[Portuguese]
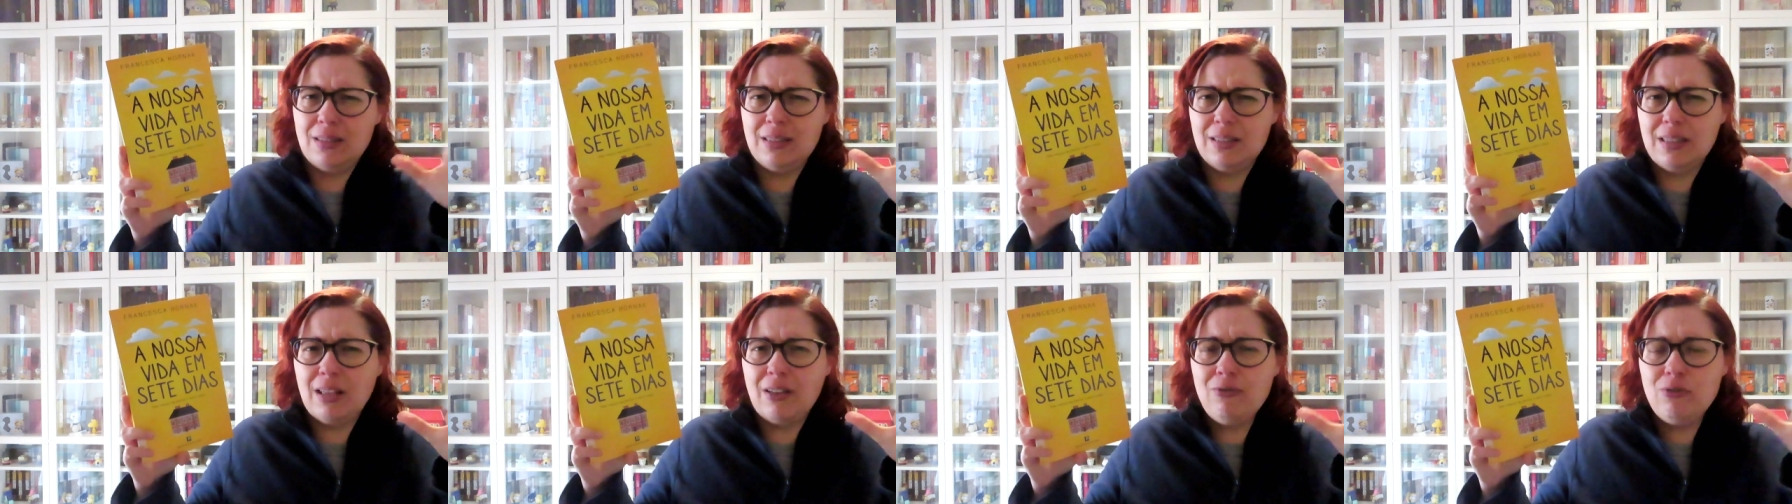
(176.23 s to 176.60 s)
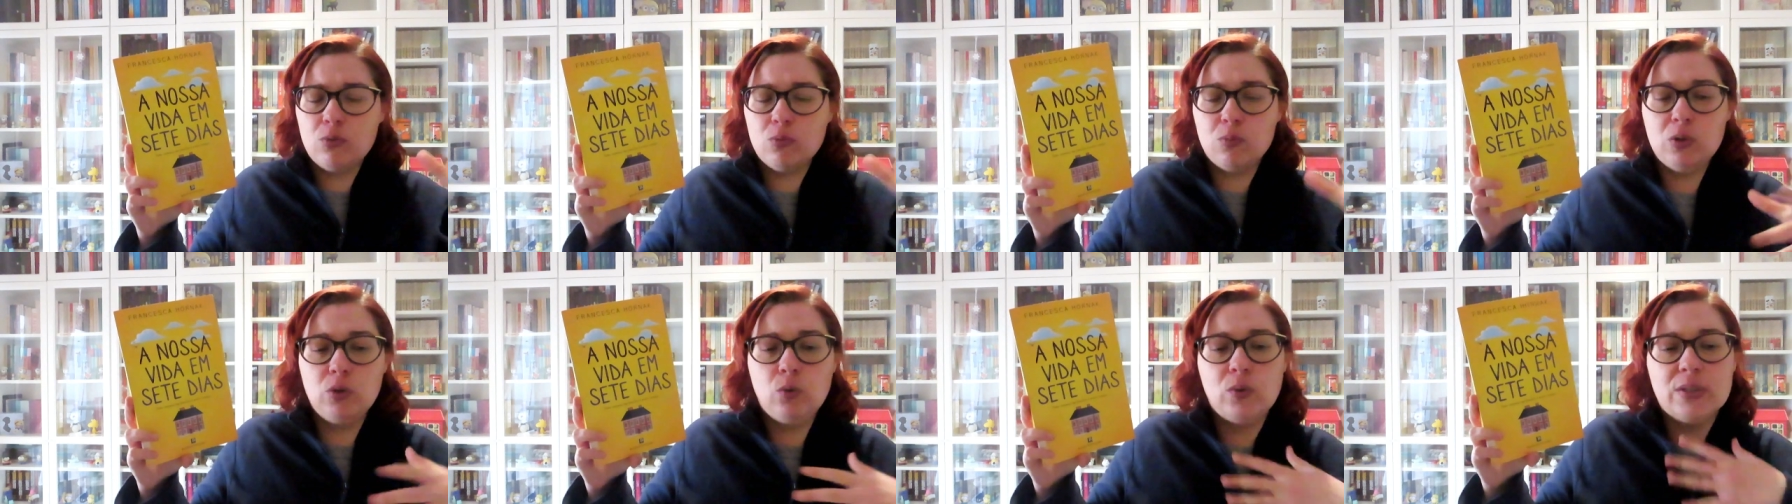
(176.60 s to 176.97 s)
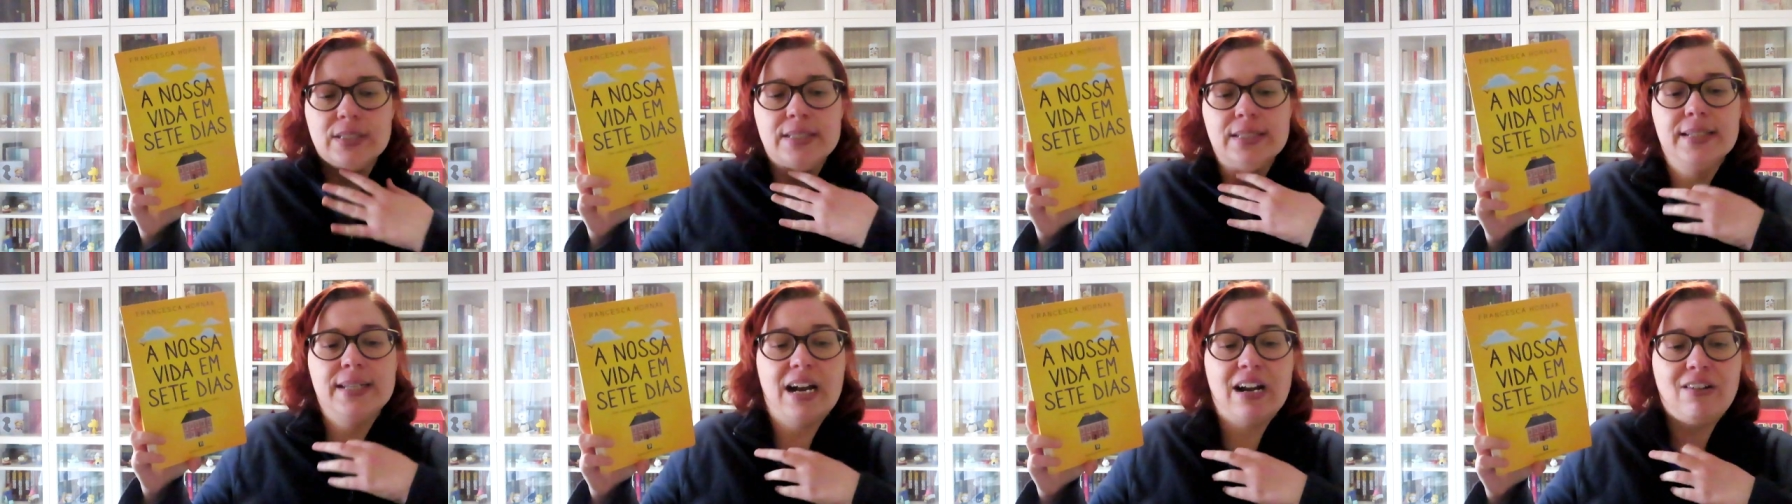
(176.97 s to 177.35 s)
estava com uma
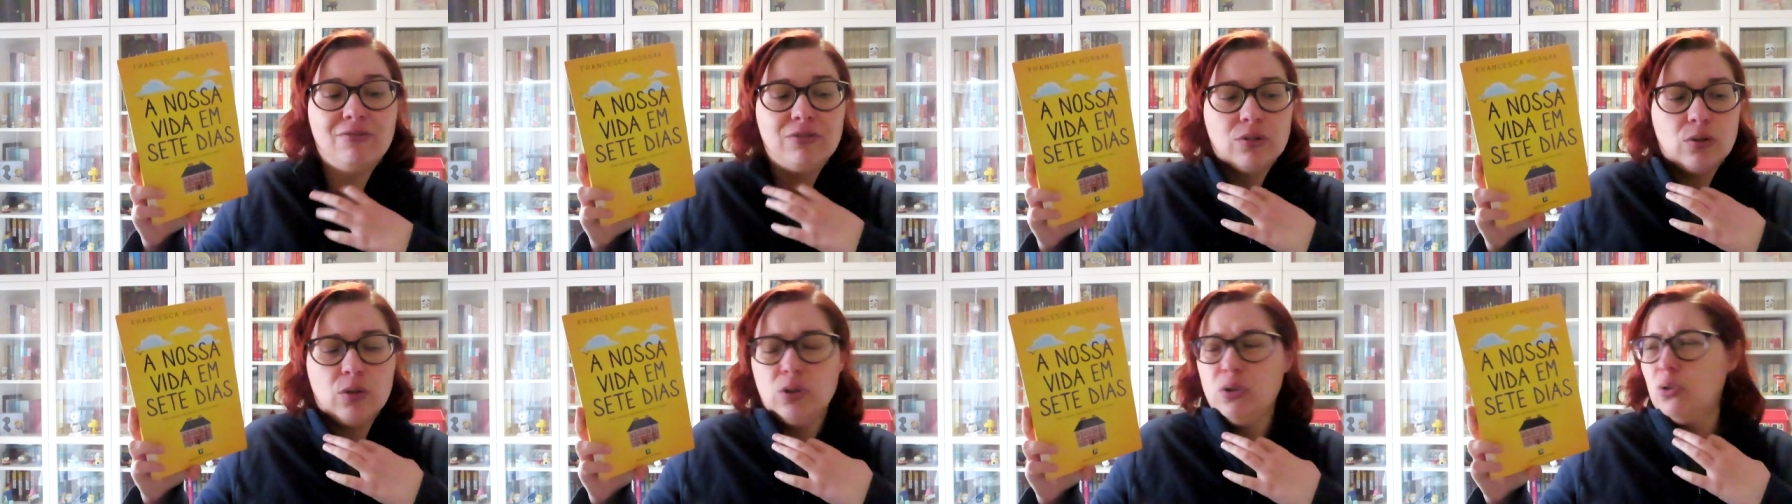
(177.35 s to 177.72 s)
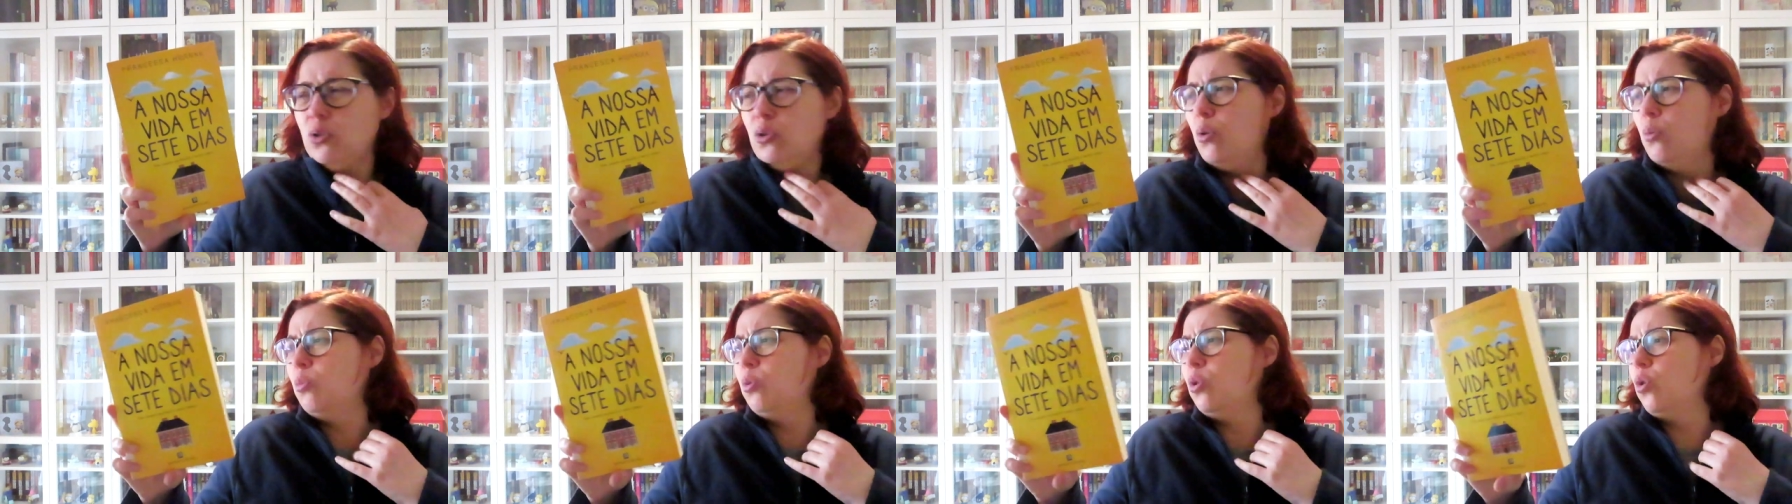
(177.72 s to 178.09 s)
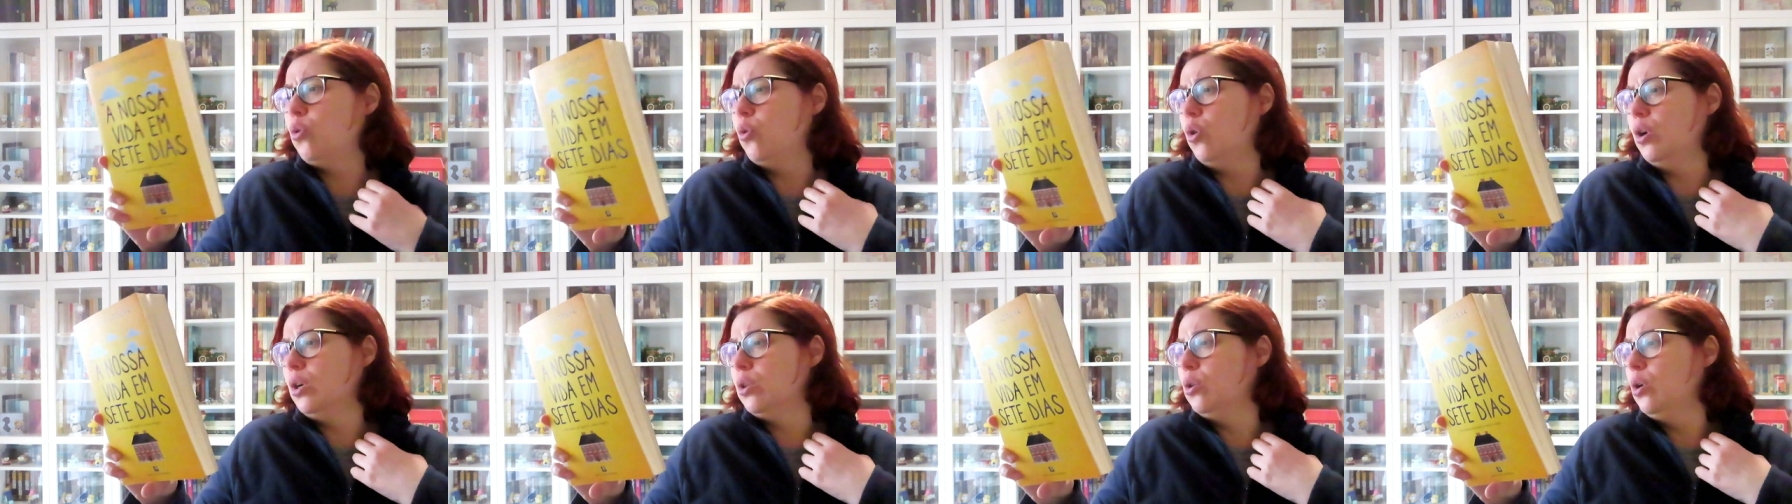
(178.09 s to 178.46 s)
doença grave, agora não me
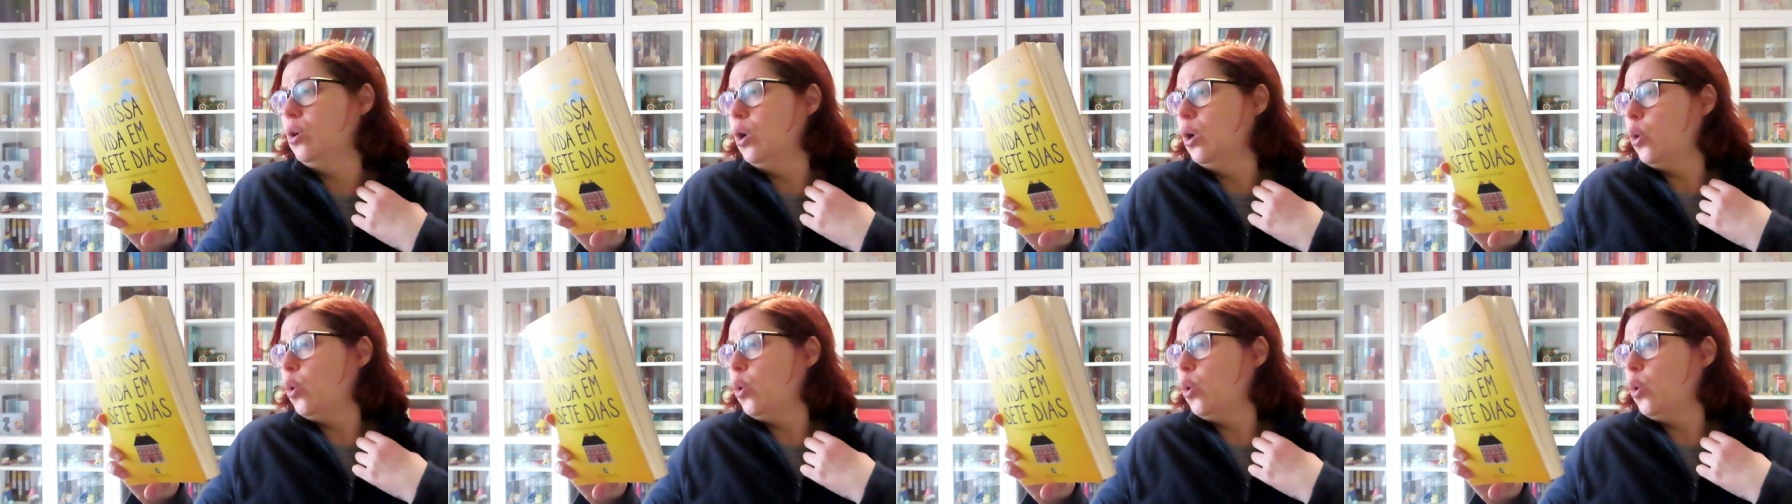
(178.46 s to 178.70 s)
recordo